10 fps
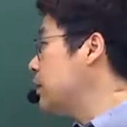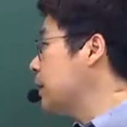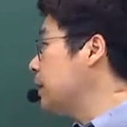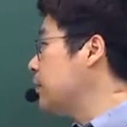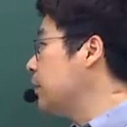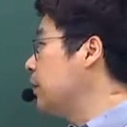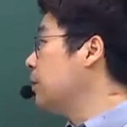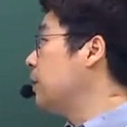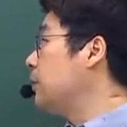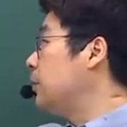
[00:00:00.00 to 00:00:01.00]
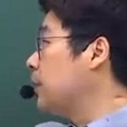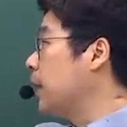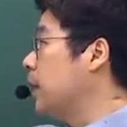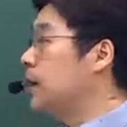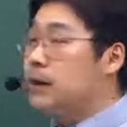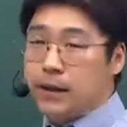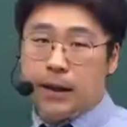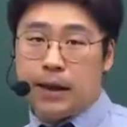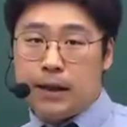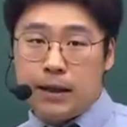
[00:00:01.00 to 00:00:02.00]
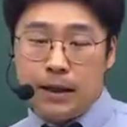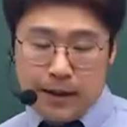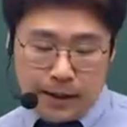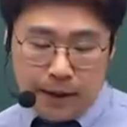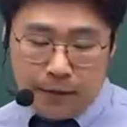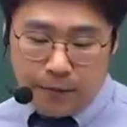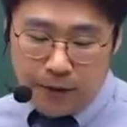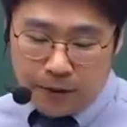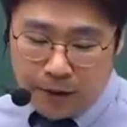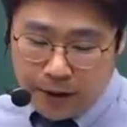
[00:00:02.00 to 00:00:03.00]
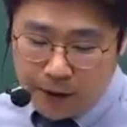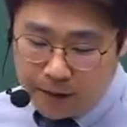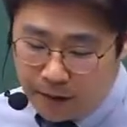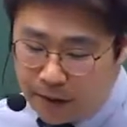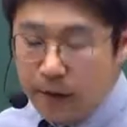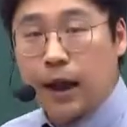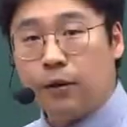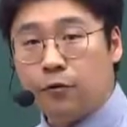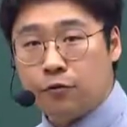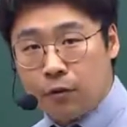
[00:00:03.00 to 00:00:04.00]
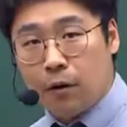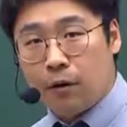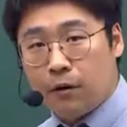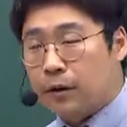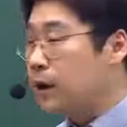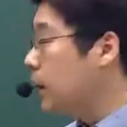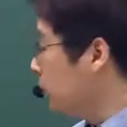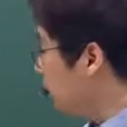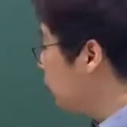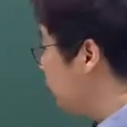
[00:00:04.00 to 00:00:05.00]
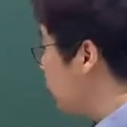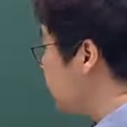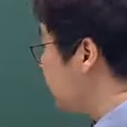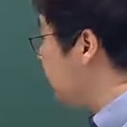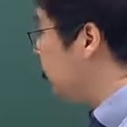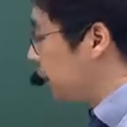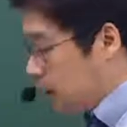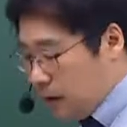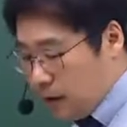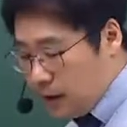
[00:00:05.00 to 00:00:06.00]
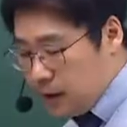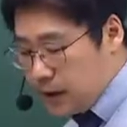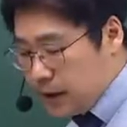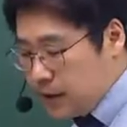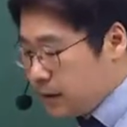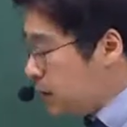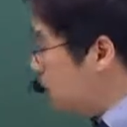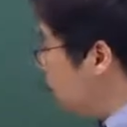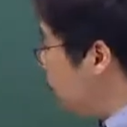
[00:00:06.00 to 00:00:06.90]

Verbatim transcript: 확산 유형, 그 다음에 이렇게 세 가지 상업지구에 대해서 나눈 유형. 네, 이렇게 두 가지고요. 어, 쇄신 확산